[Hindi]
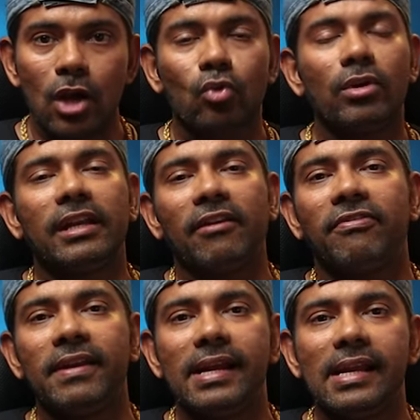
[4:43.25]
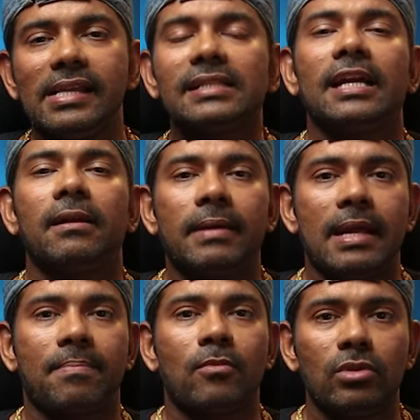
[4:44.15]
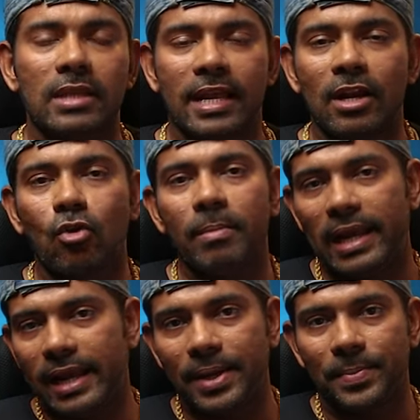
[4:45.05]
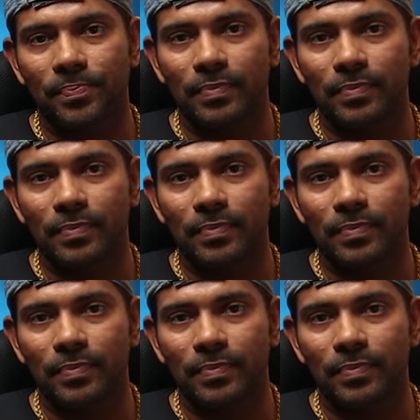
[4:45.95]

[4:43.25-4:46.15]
तो डेफिनेटली ये साइड इफेक्ट आपको देखने को मिलेंगे